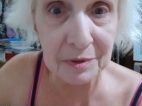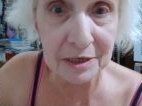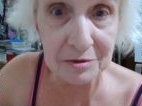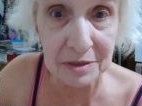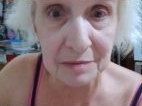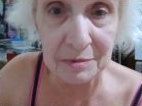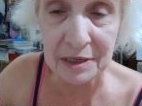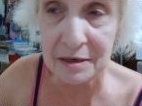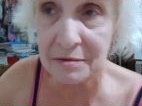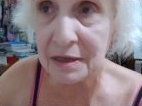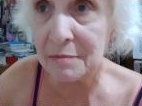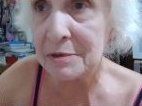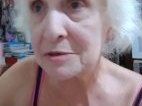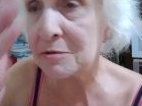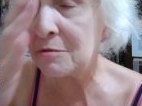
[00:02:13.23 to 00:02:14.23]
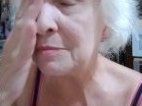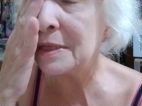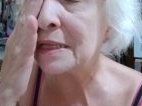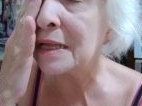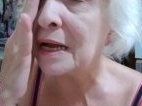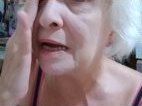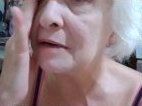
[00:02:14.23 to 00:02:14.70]
porque justamente não tem mais o
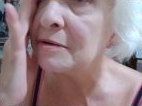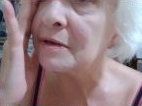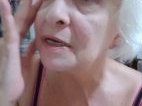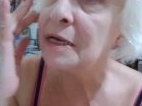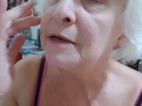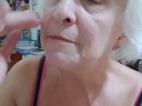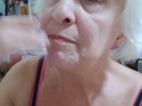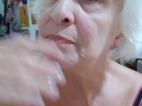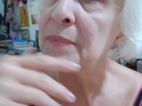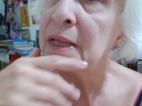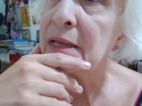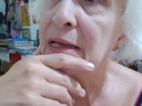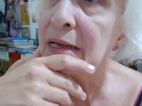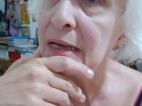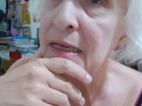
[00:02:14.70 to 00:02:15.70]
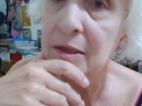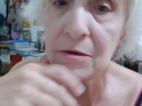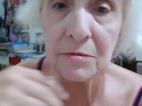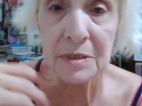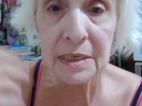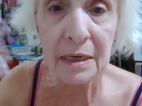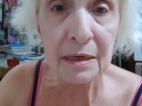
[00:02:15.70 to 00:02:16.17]
comentário. É, então
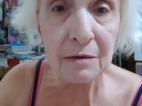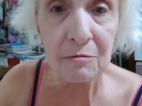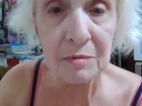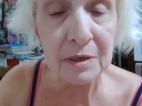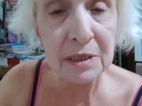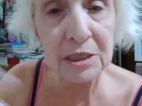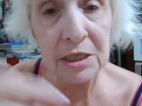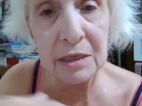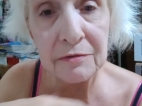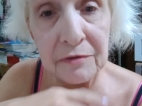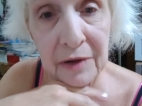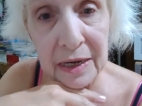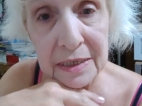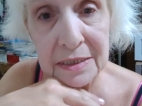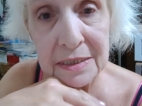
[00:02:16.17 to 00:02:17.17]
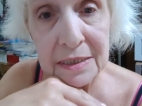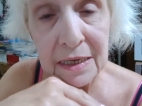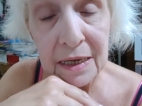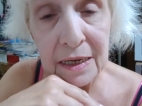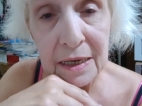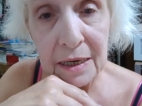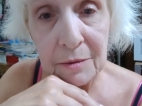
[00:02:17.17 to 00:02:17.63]
não sei como que a gente faz,
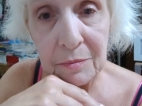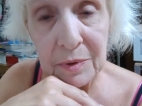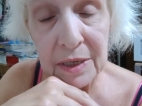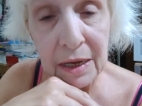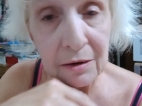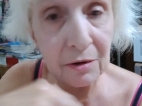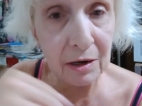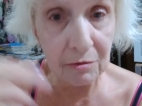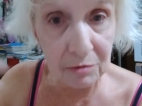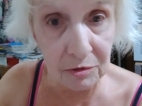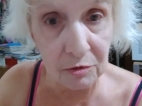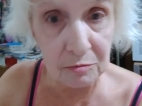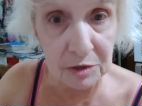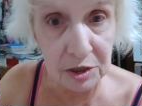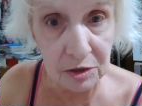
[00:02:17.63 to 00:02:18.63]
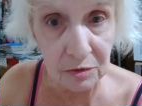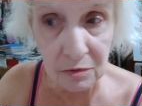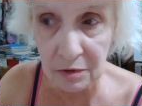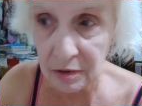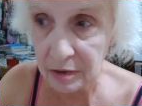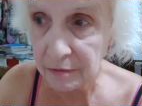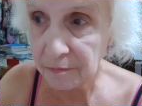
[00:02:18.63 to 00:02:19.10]
porque agora o YouTube
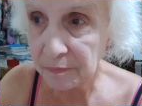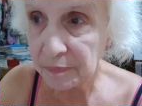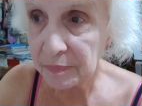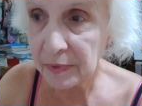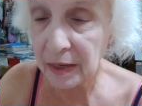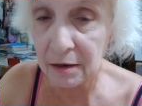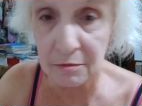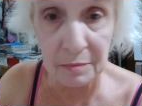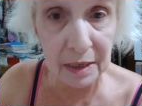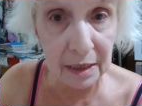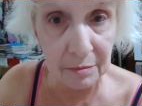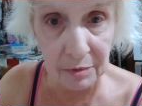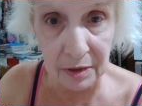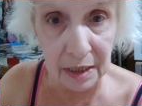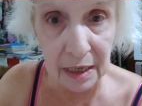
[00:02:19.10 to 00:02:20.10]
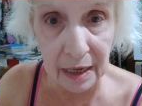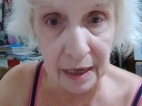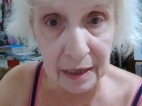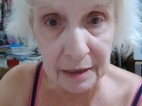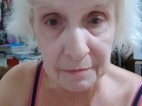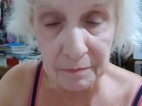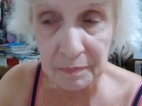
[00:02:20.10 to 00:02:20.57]
tirou, eu não me lembro quem
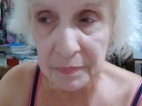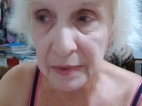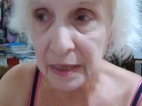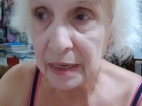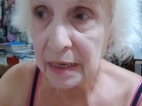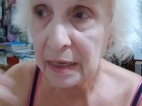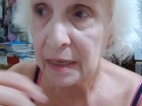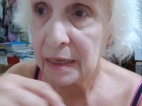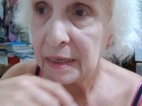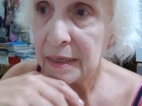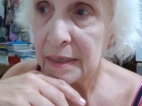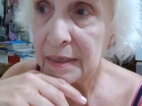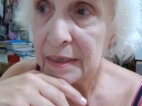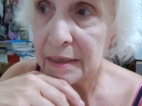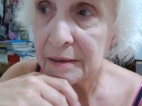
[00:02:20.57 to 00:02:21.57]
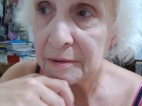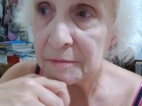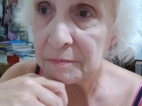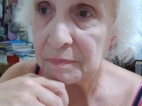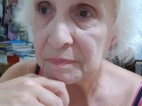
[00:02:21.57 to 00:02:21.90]
é, e,